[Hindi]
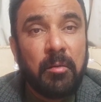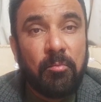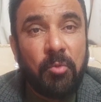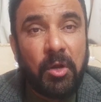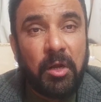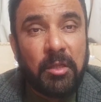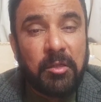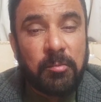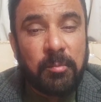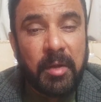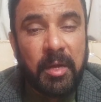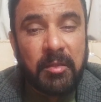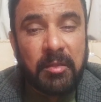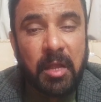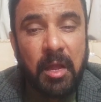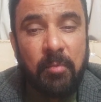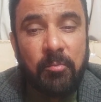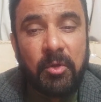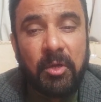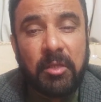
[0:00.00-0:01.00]
मुकदमा
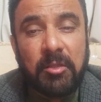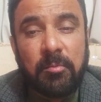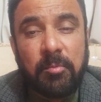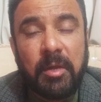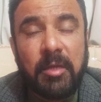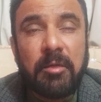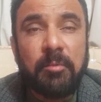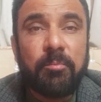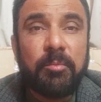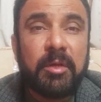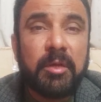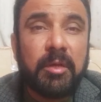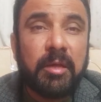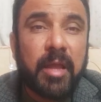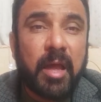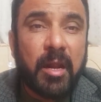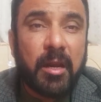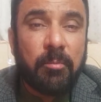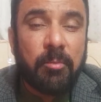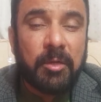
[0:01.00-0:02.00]
था मुकदमा नंबर
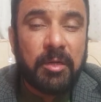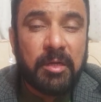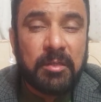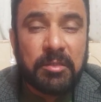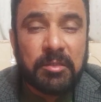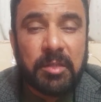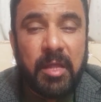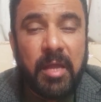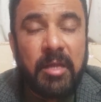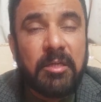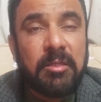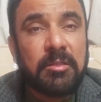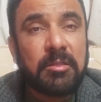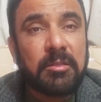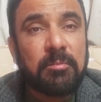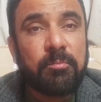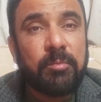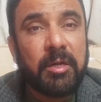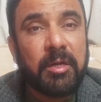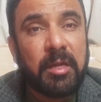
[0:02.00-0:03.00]
ग्यारह बटा
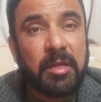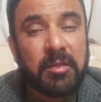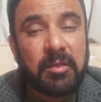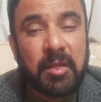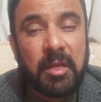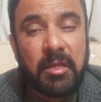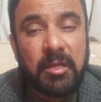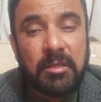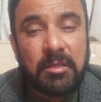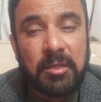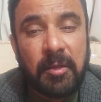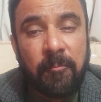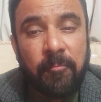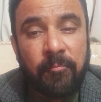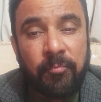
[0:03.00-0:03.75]
सताइस बटा तेईस